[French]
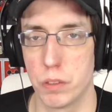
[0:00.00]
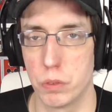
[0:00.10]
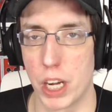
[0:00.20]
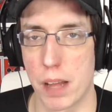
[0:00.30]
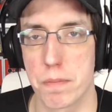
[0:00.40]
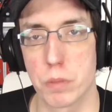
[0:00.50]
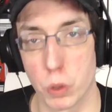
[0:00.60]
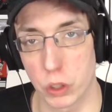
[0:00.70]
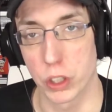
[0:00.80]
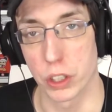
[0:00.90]
Voilà.
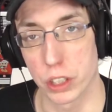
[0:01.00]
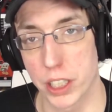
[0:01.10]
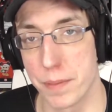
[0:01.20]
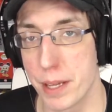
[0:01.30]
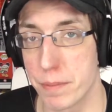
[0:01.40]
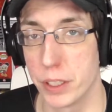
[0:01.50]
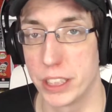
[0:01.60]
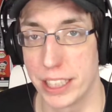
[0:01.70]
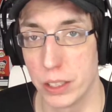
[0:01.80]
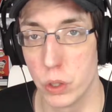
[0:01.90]
Donc euh, quand même,
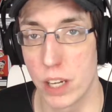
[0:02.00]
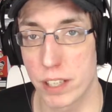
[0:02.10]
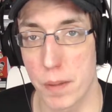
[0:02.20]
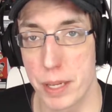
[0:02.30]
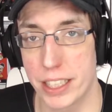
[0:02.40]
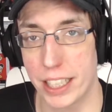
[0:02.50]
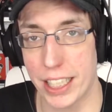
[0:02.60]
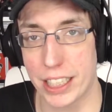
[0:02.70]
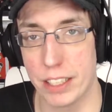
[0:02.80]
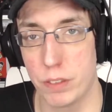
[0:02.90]
Nintendo a frappé
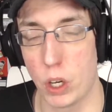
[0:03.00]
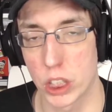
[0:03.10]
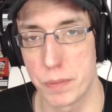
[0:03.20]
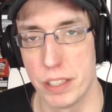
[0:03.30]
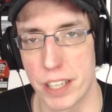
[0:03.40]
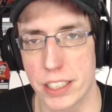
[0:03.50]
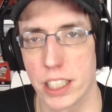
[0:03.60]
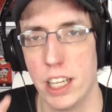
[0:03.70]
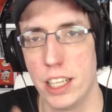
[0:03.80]
très très fort en 2020,